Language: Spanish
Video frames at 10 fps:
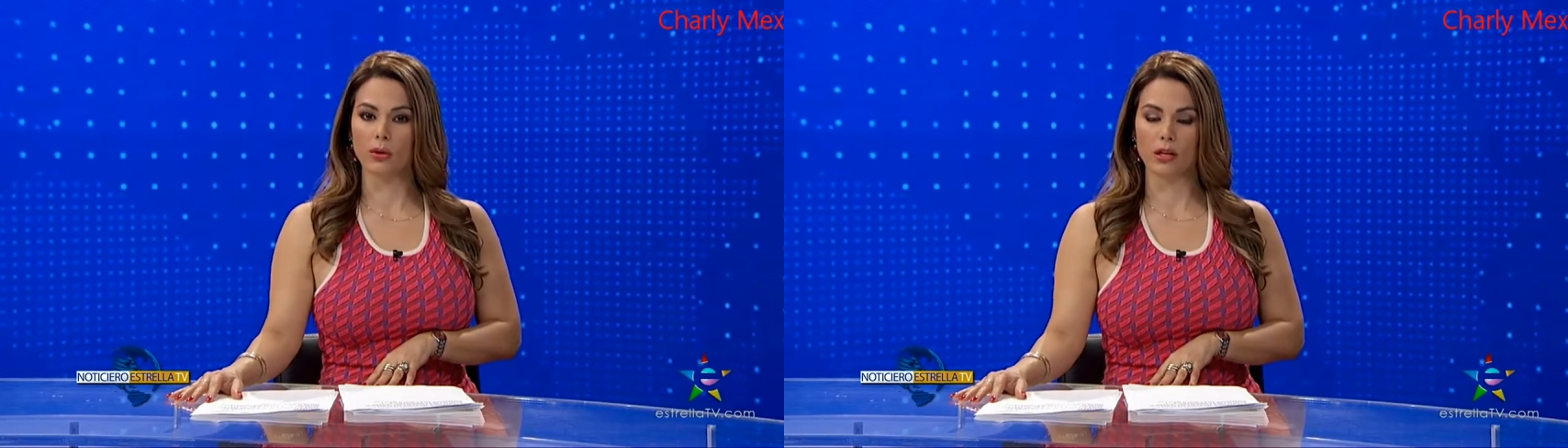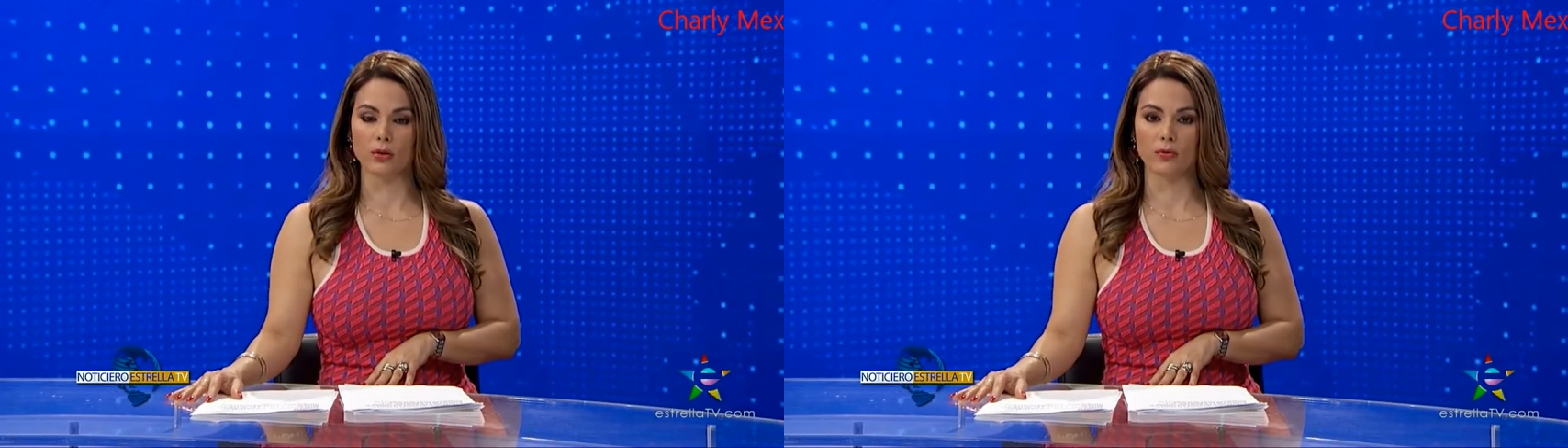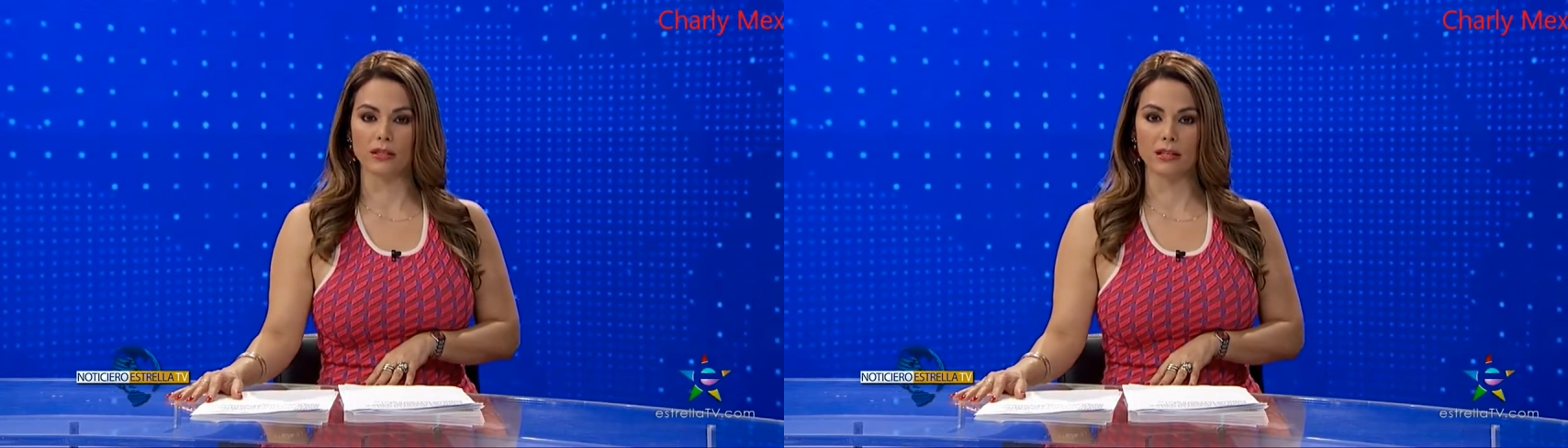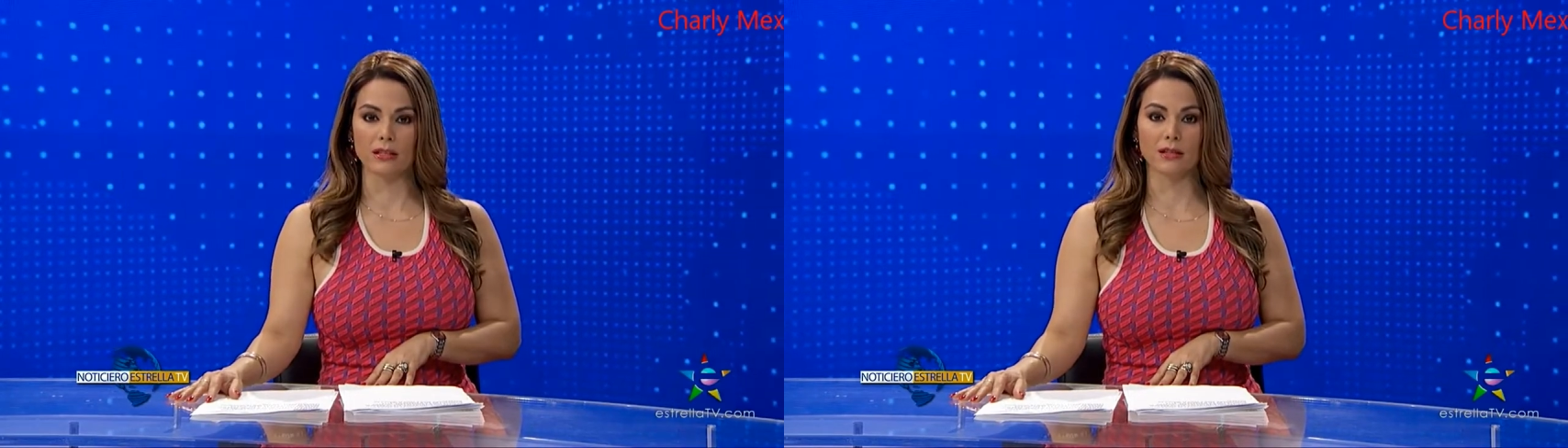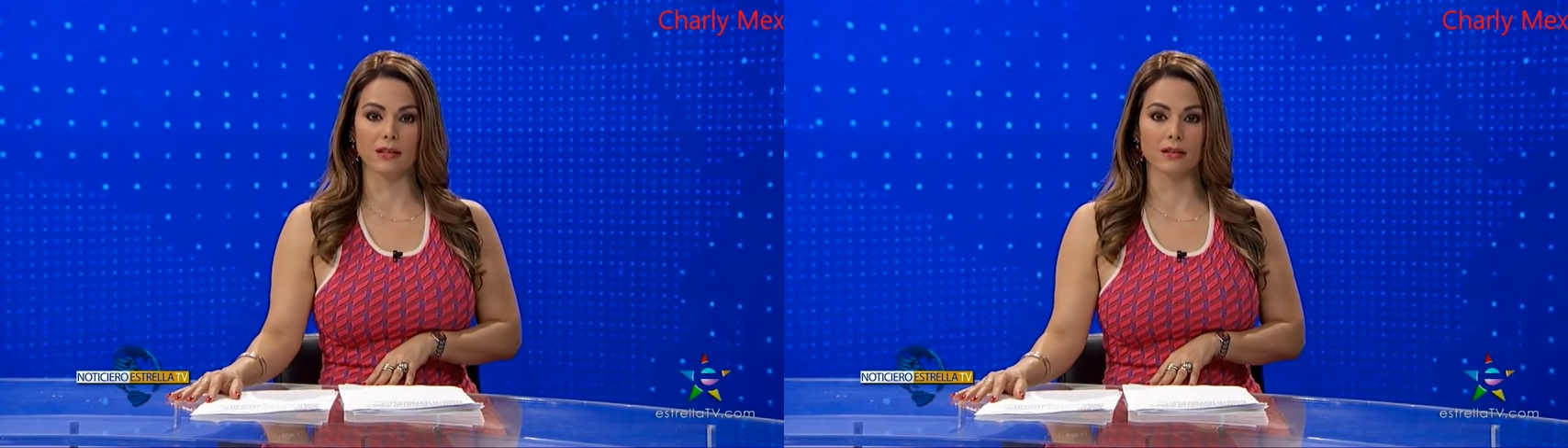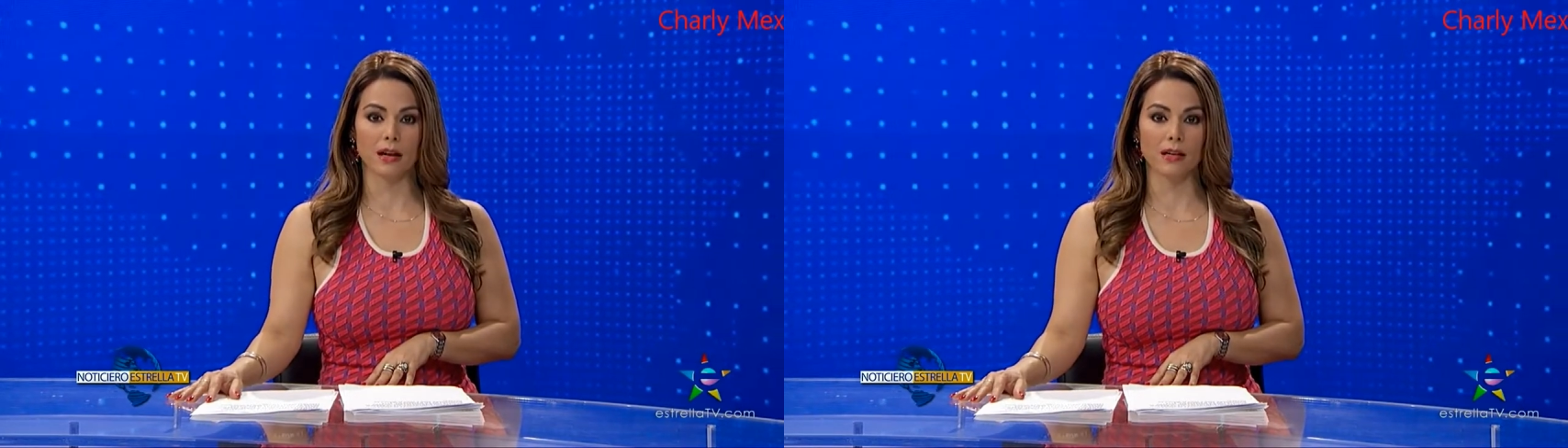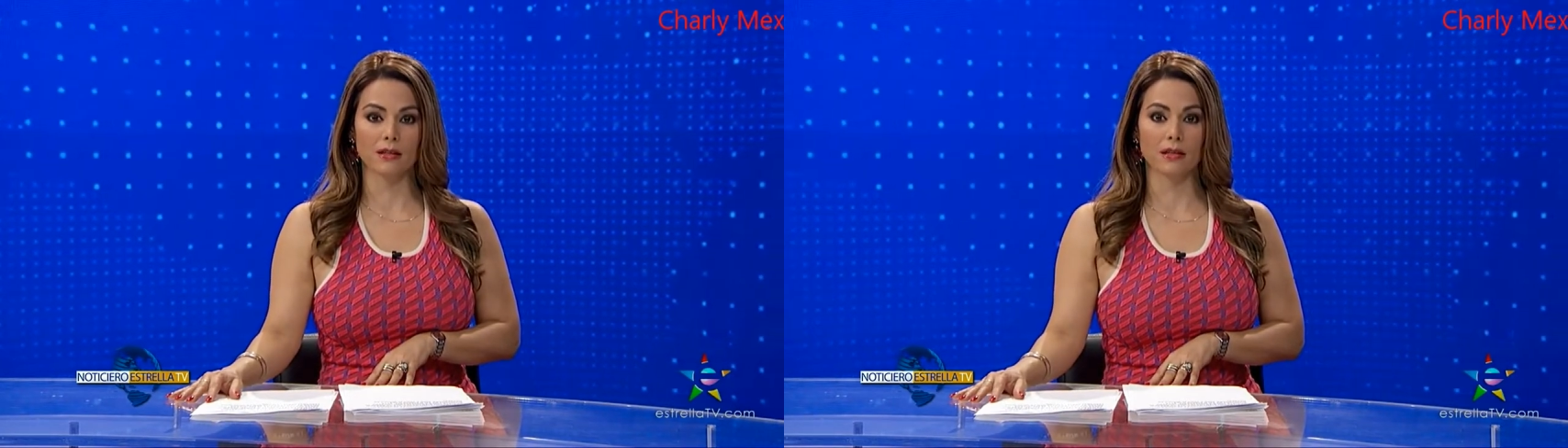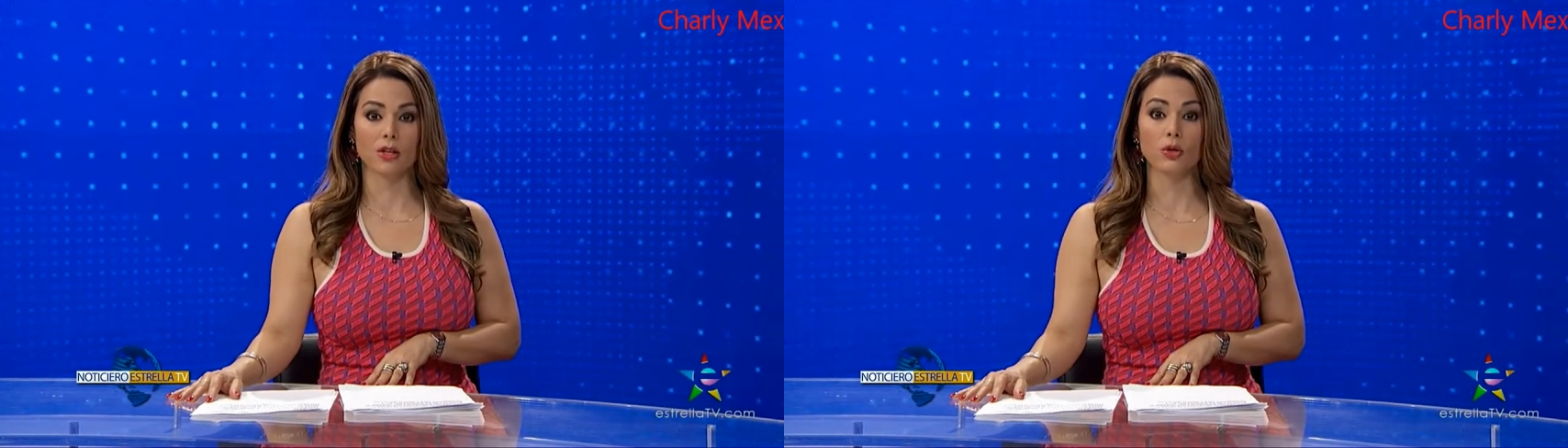en las oficinas
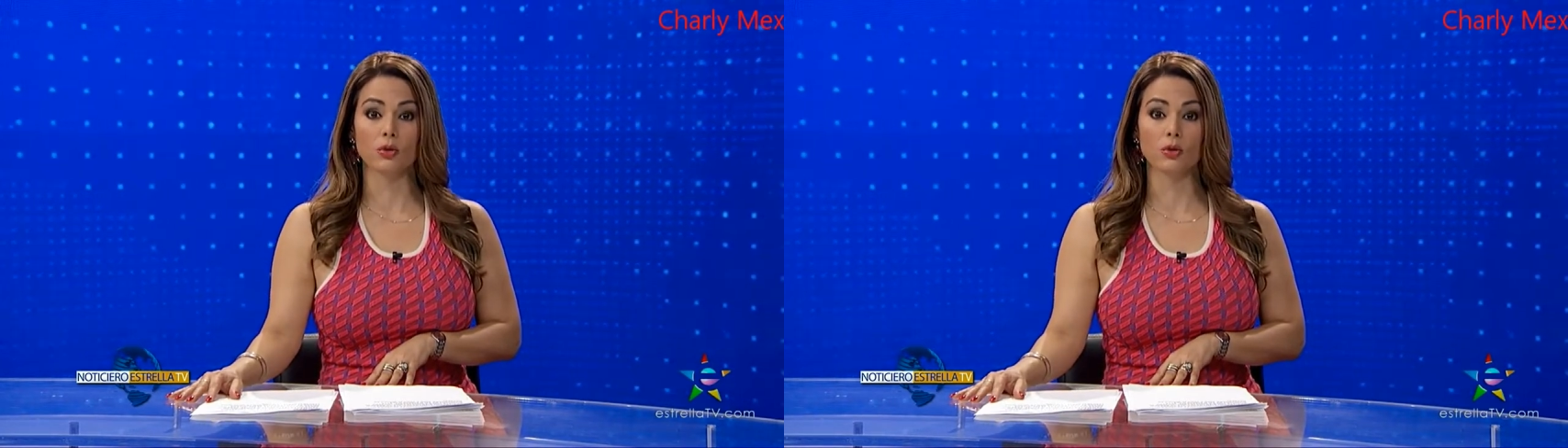centrales de